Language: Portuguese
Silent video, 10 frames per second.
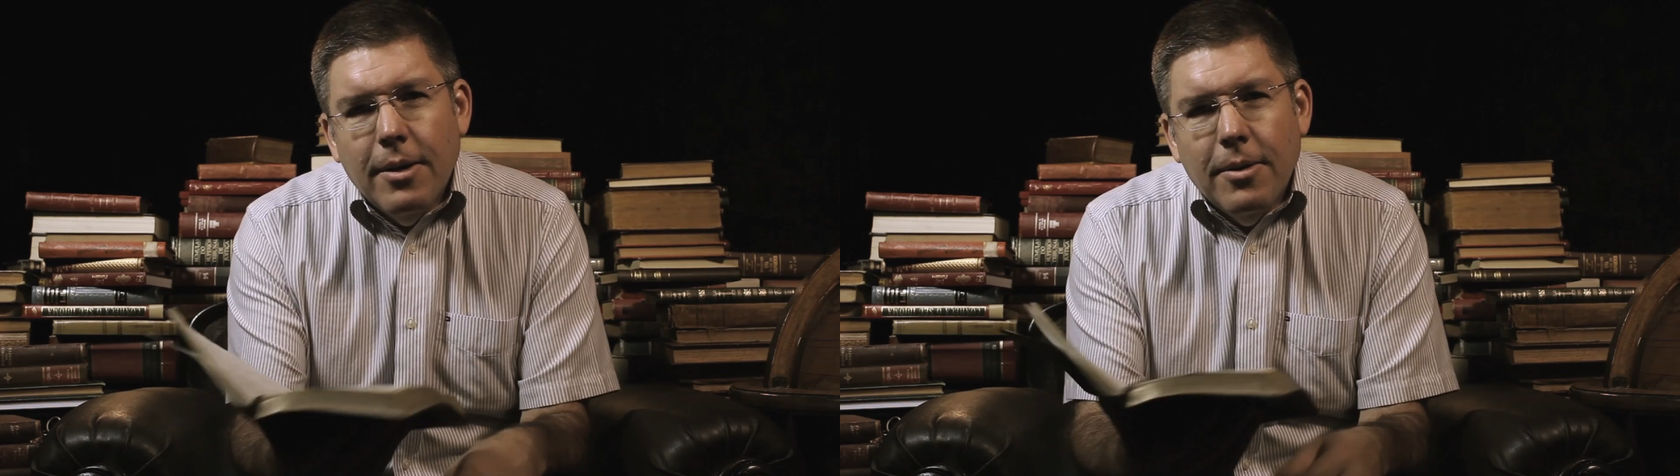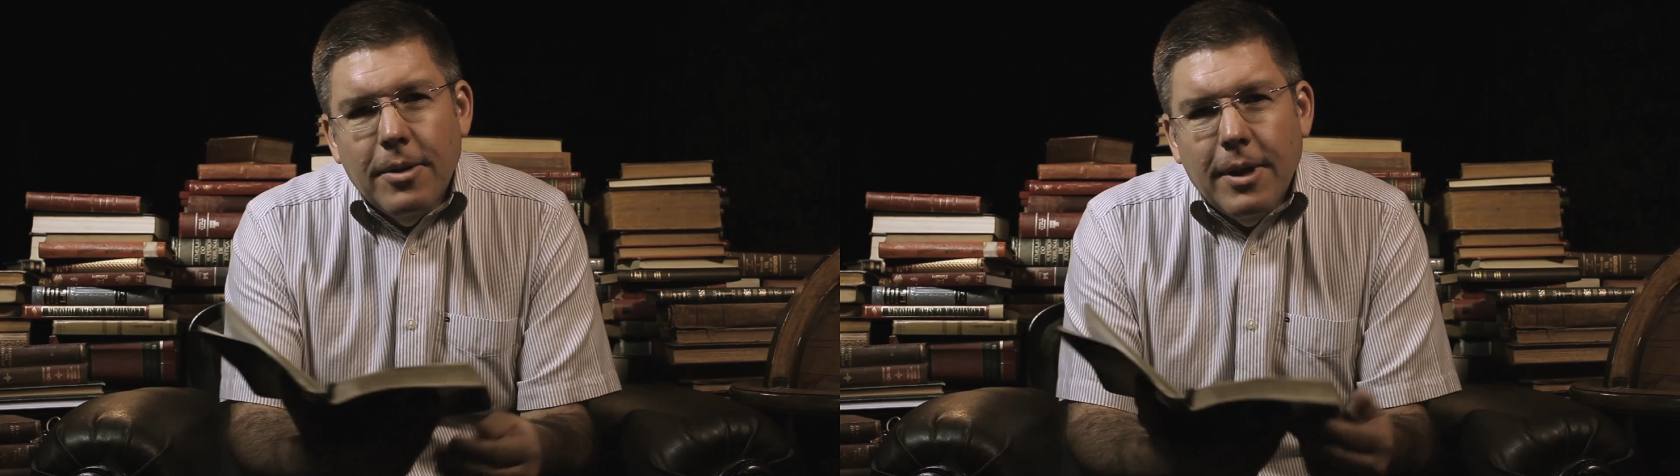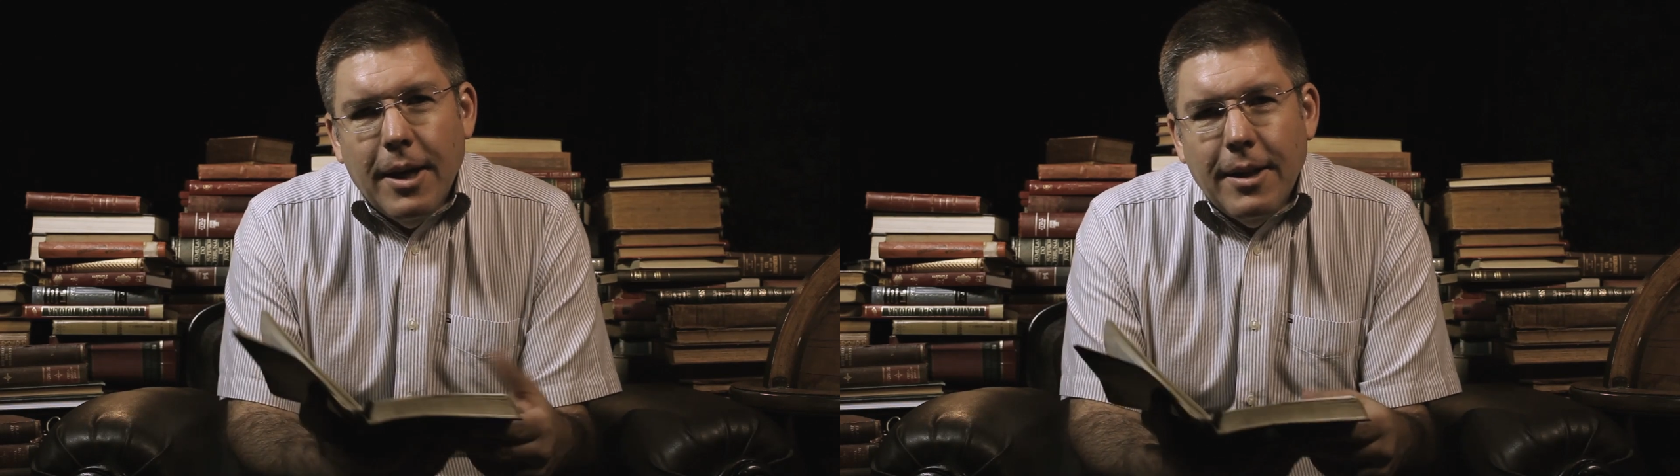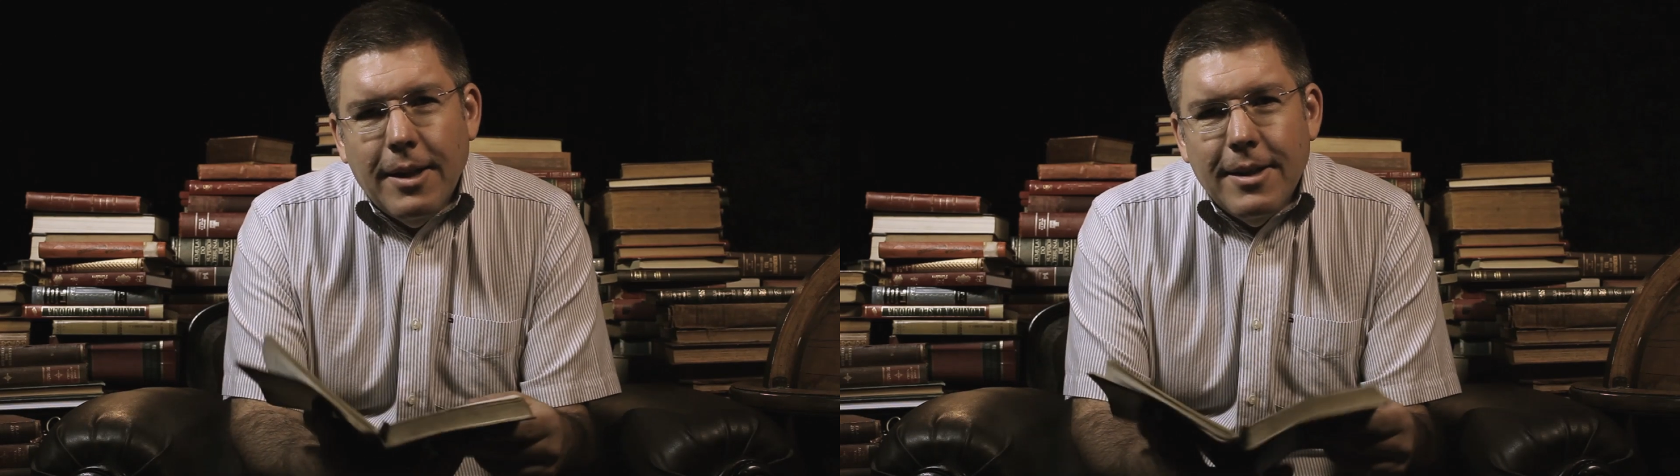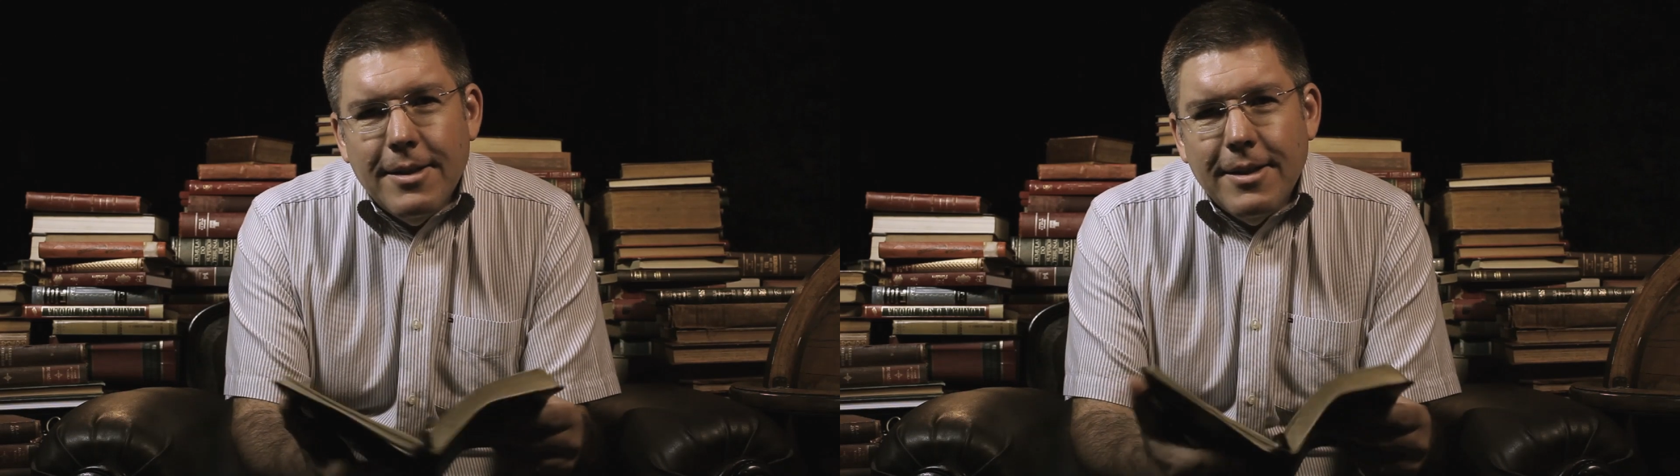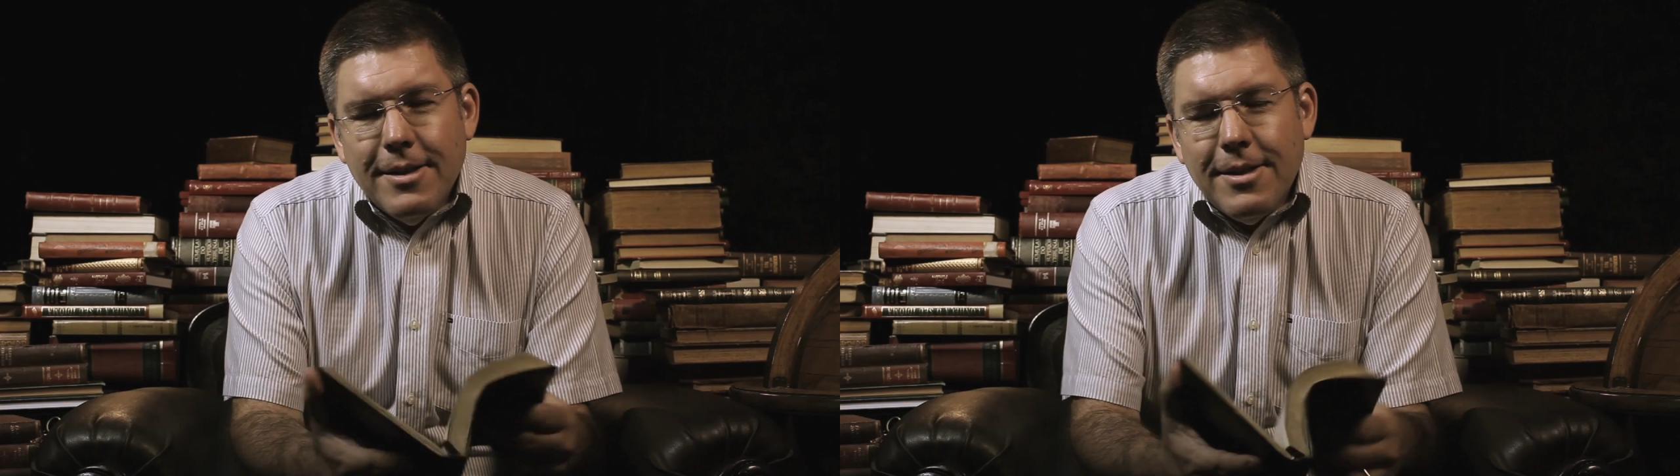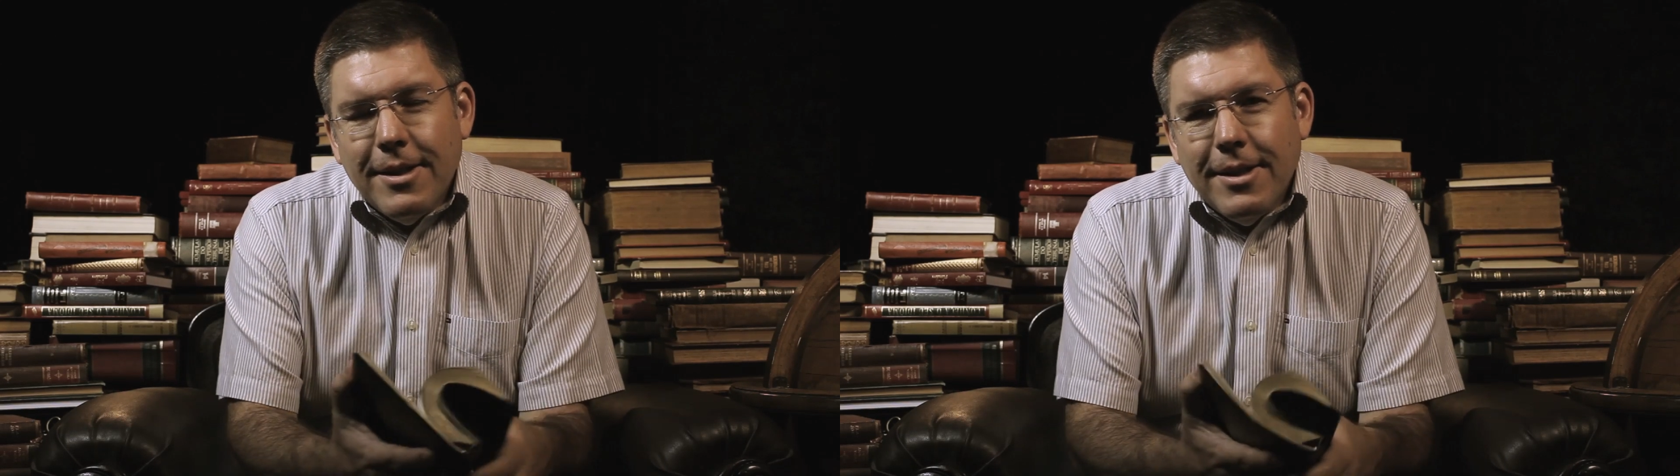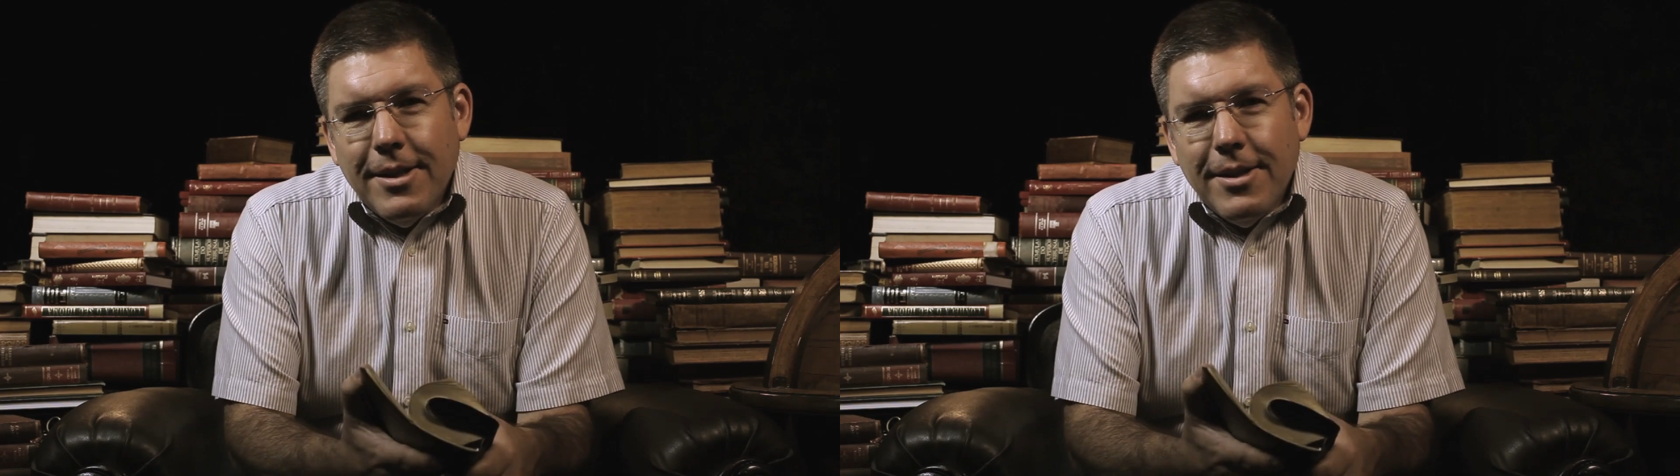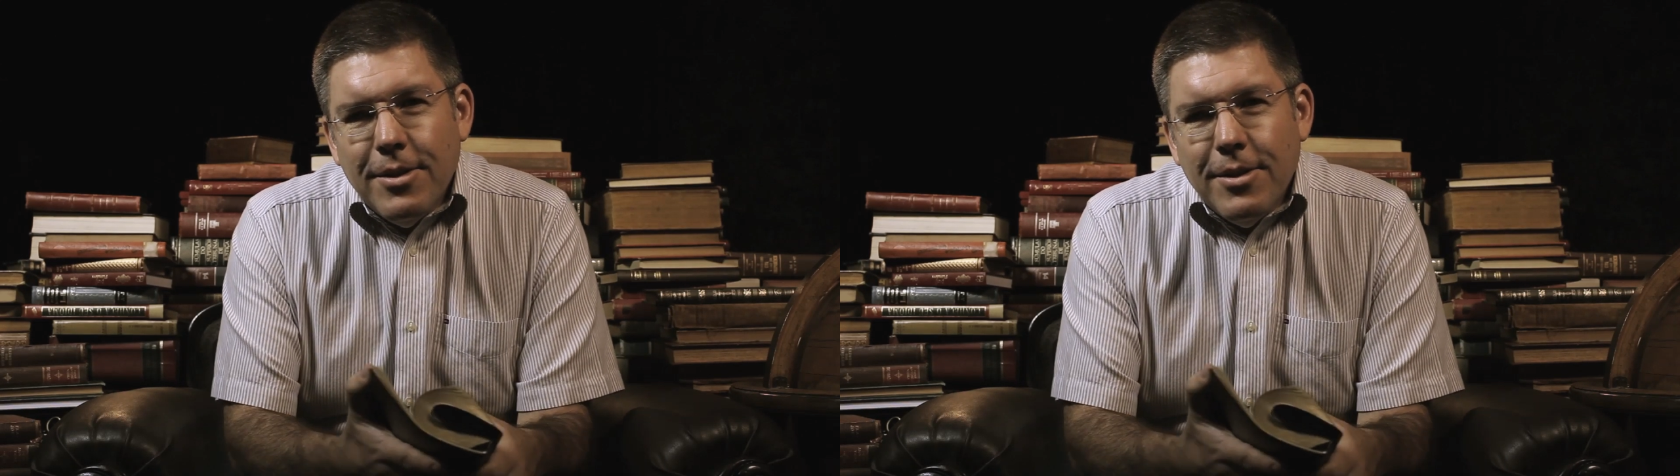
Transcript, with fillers: O que é interessante é que